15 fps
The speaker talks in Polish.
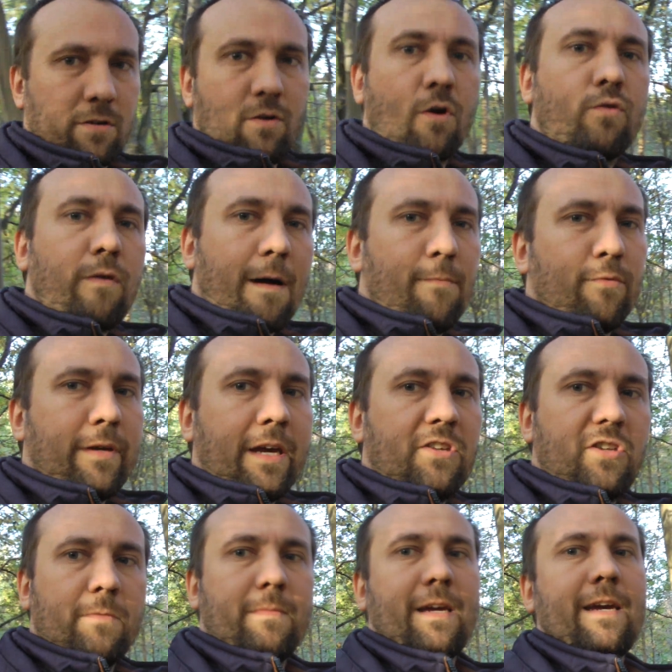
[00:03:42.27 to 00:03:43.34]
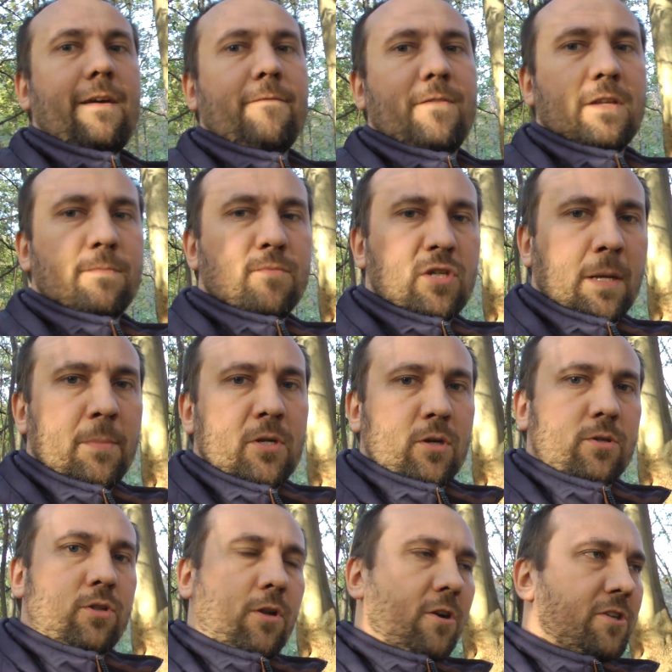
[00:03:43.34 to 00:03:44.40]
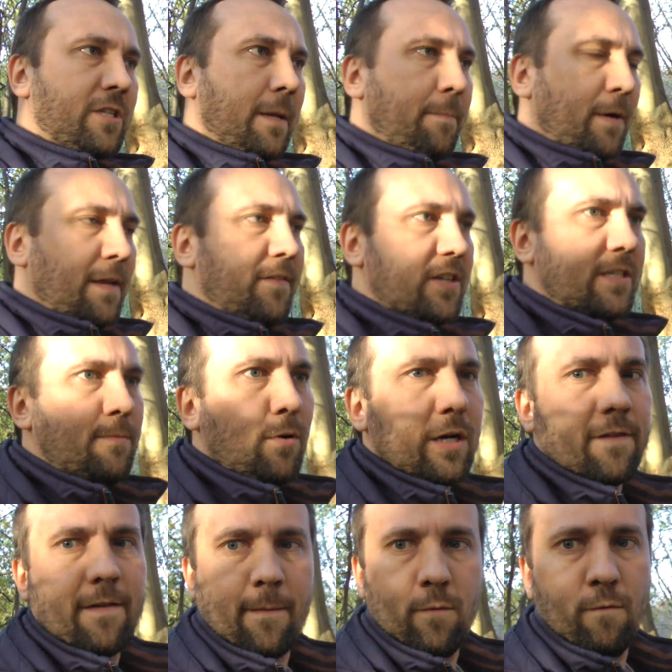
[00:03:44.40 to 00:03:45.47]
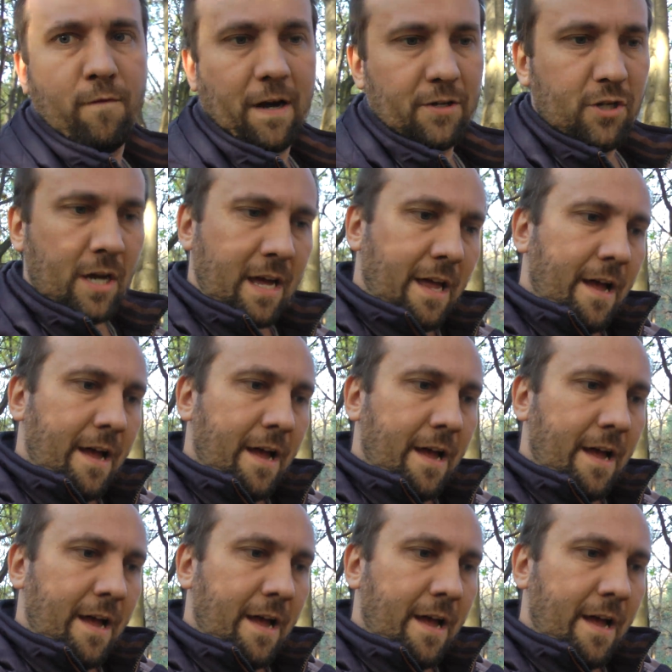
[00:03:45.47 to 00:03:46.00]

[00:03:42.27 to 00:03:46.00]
okłamujecie mnie, więc muszę być ostrożny, ponieważ nie mogę wam ufać.